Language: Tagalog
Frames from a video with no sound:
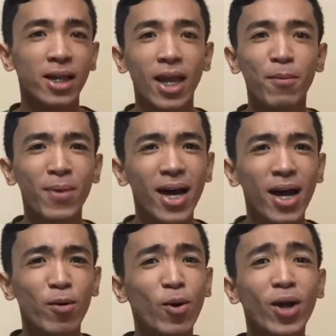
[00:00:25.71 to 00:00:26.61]
ng
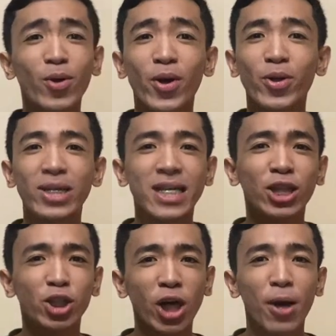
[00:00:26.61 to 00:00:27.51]
mga kung ano-ano sa
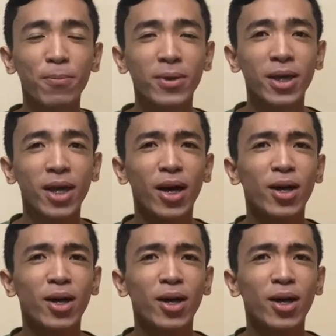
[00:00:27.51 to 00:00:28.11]
Shopee